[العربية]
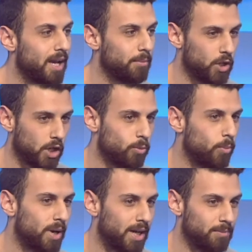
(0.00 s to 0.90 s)
هن عم بينغرموا
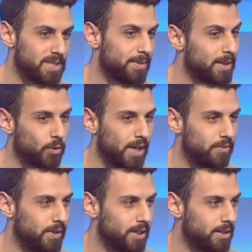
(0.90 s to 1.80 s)
ببعض بس ما لانه
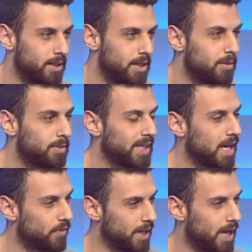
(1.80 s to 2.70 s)
عارفين
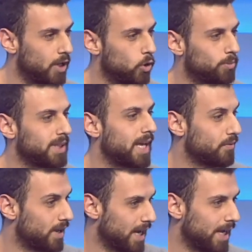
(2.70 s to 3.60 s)
بتتعرف على اهله
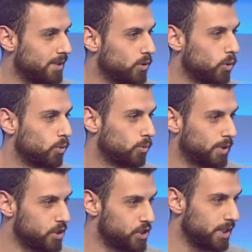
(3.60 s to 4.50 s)
بتتعرف على عائلته
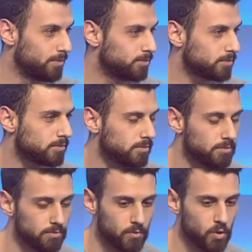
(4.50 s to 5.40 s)
كل شيء
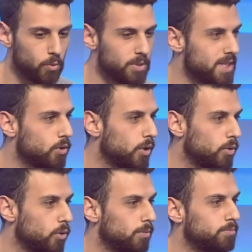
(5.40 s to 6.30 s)
وبصيروا
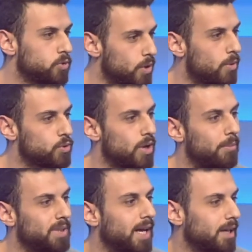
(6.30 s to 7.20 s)
انه شوي شوي
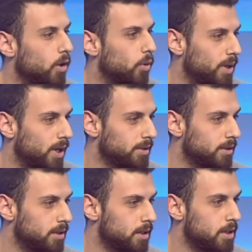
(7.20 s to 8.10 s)
عم بيتعلقوا ببعض
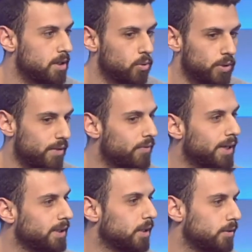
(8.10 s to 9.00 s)
وذي
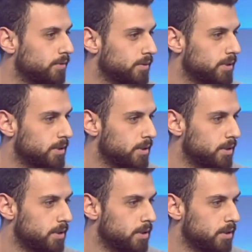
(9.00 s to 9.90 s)
فايند لاف
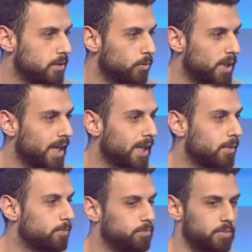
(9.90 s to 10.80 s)

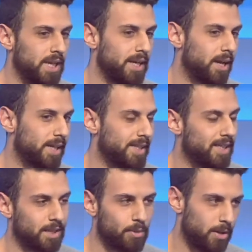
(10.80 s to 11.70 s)
بالاخر يعني
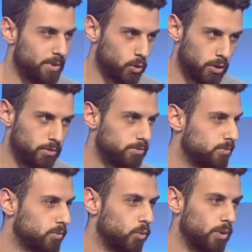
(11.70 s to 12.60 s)
الارتيكل تبعه بيروح
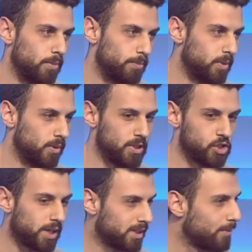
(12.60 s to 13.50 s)

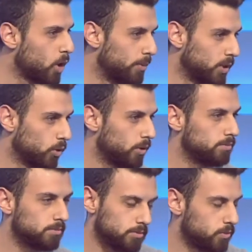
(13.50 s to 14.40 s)
والشرط تبعه بيروح
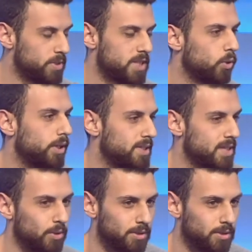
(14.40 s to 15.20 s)
وبصيروا هن سوا